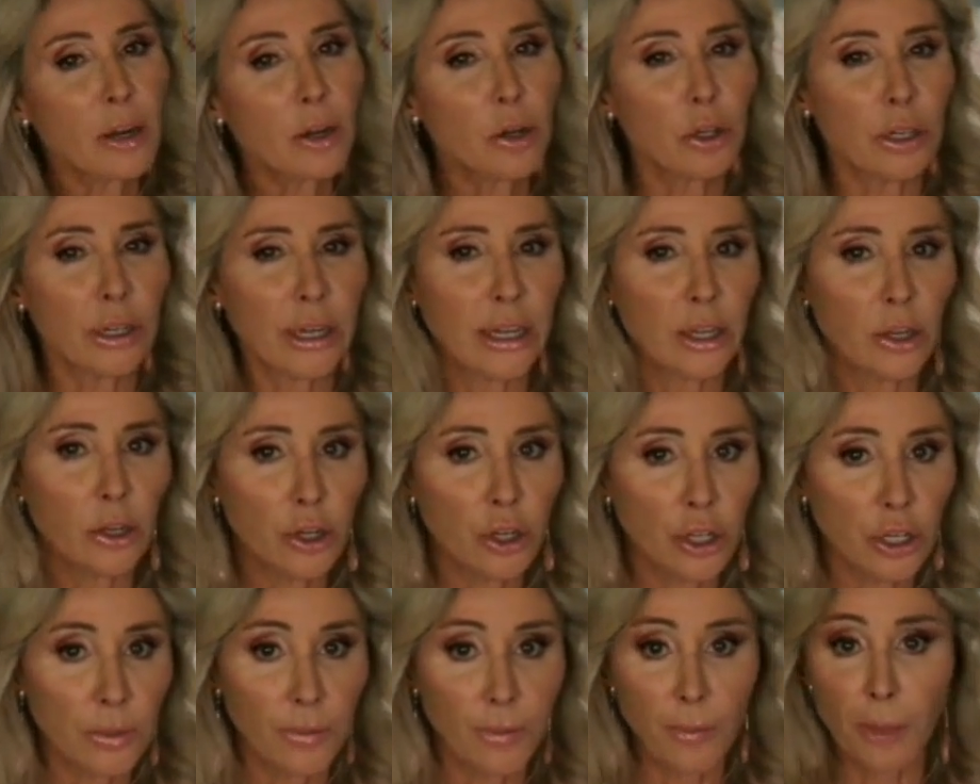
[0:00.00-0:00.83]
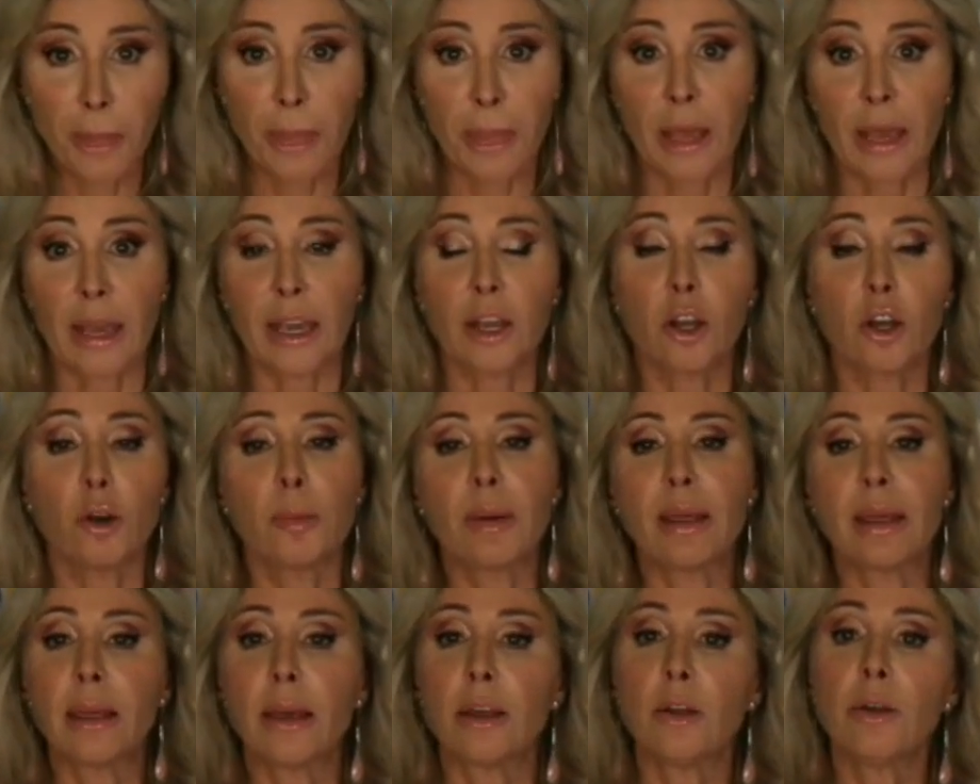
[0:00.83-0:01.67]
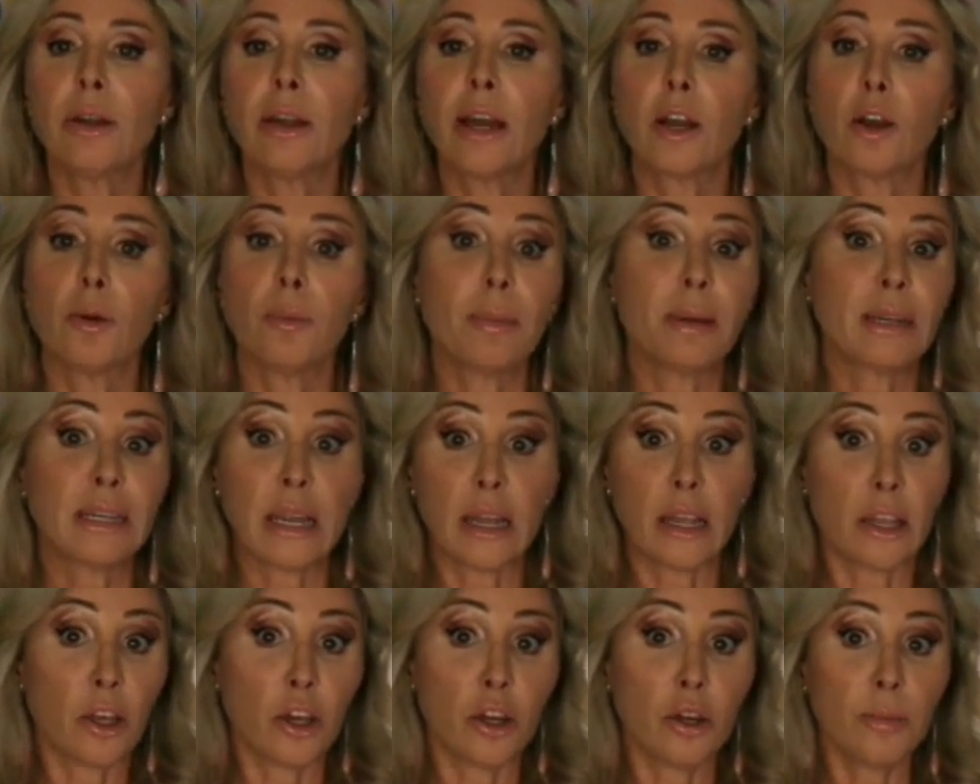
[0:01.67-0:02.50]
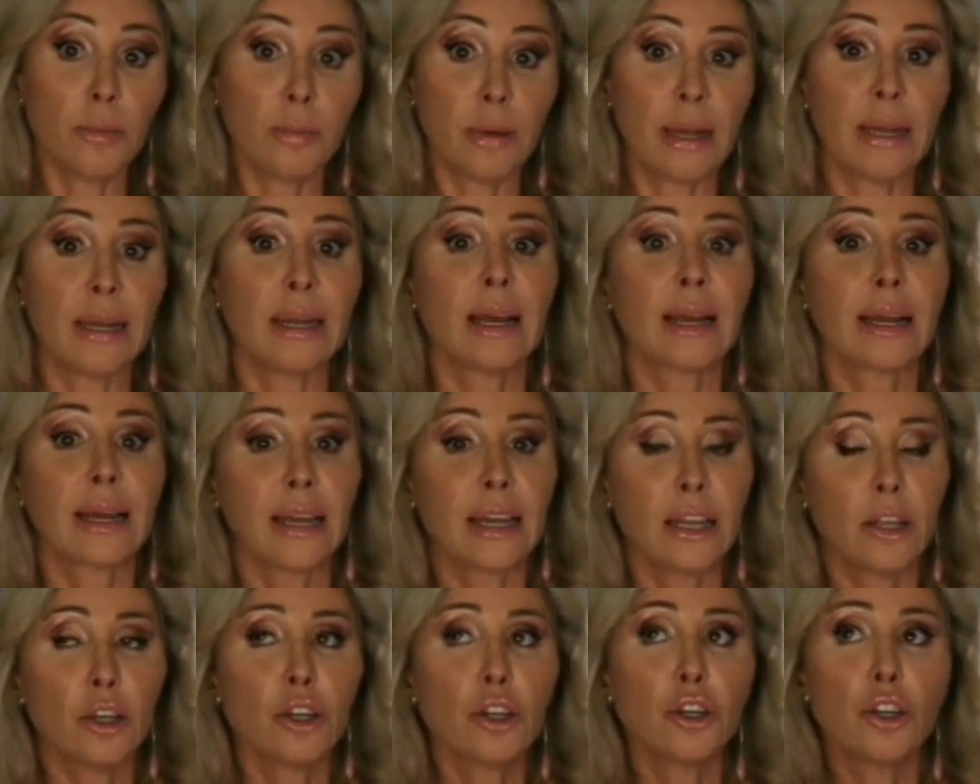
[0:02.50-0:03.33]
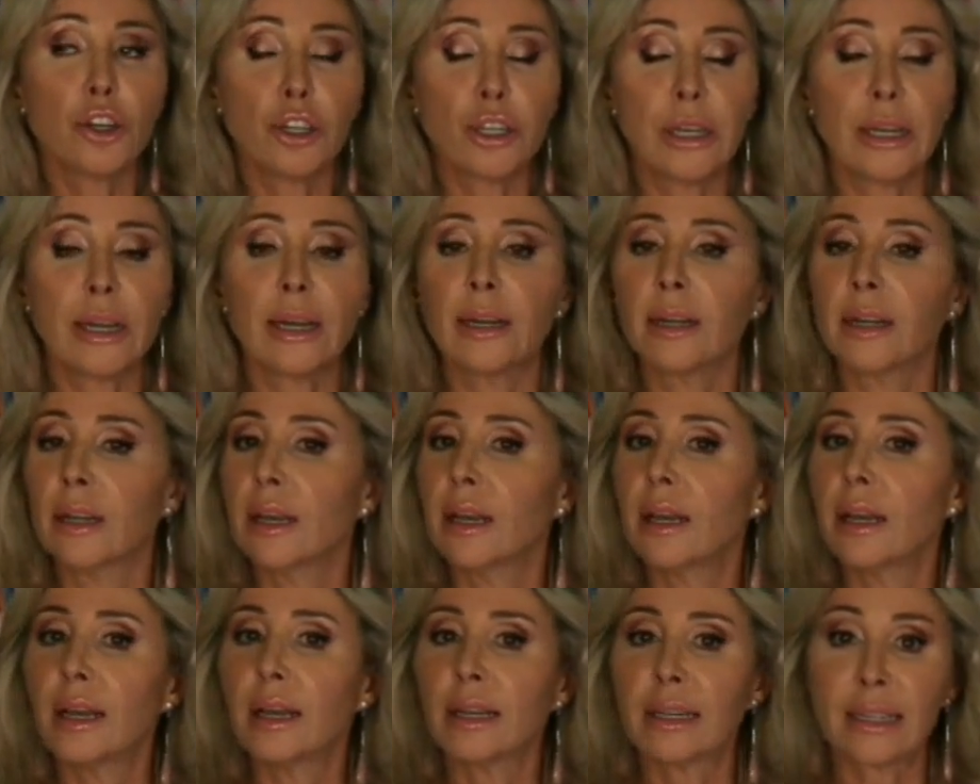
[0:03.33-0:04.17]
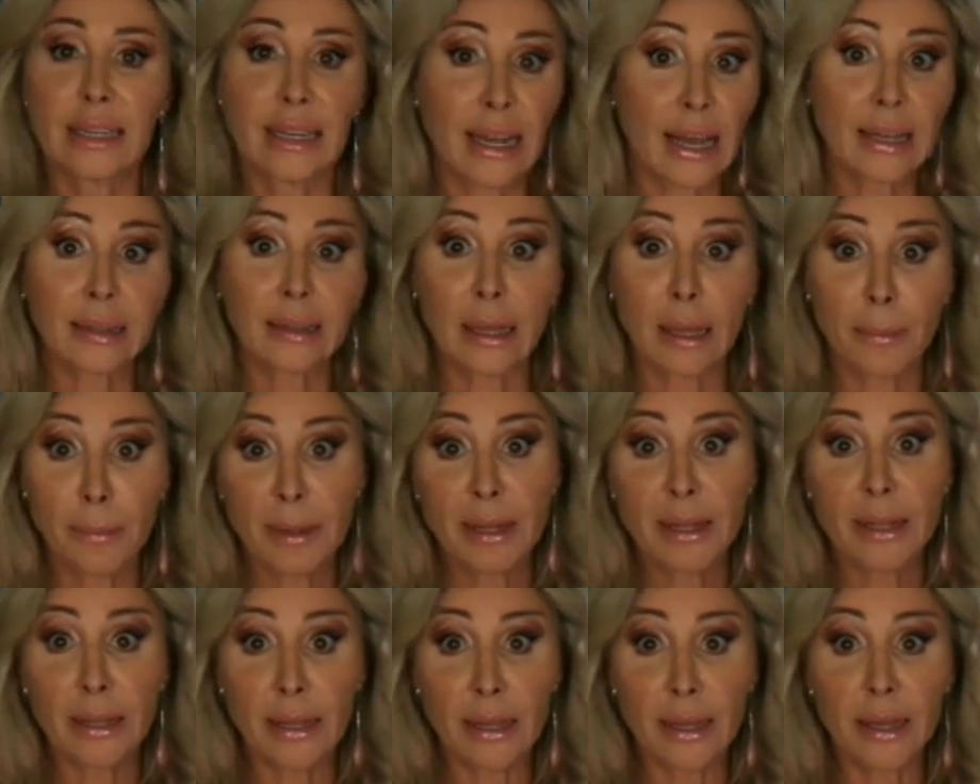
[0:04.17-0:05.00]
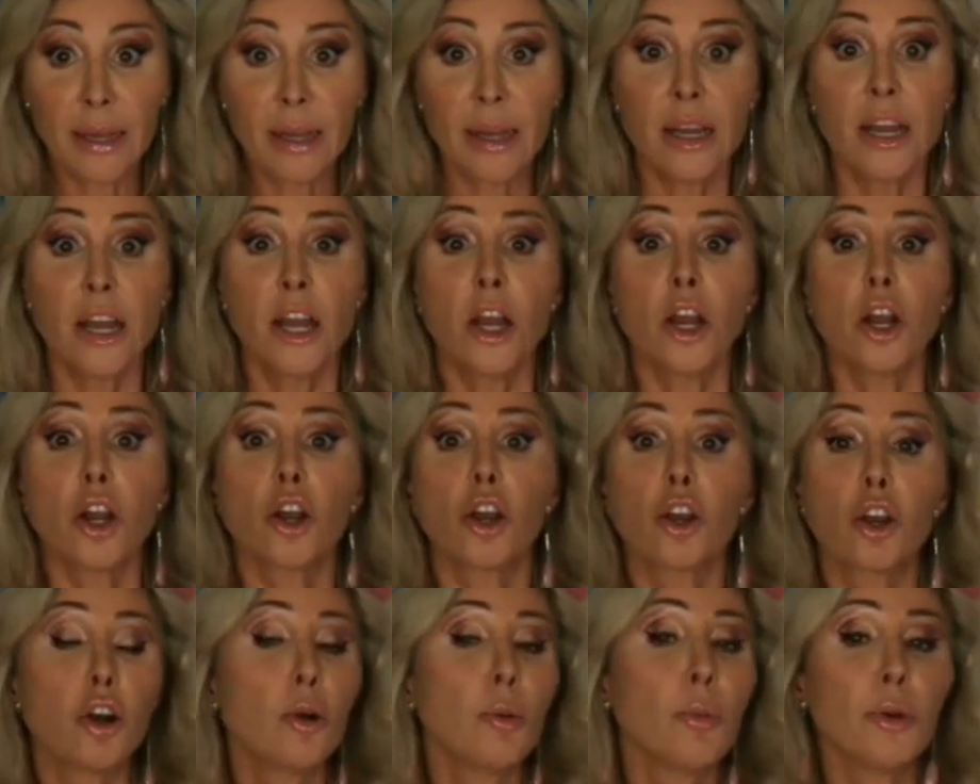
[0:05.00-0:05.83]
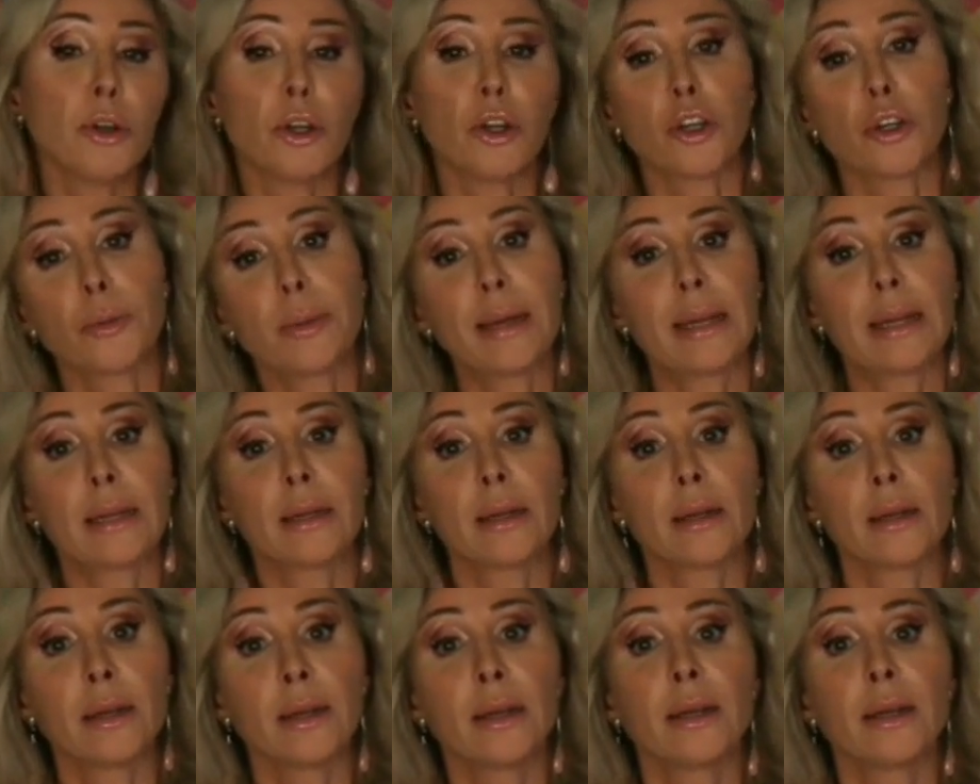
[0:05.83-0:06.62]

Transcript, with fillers: con ellos y comenzar una conversación en la que ellos nos digan exactamente cómo nos ven,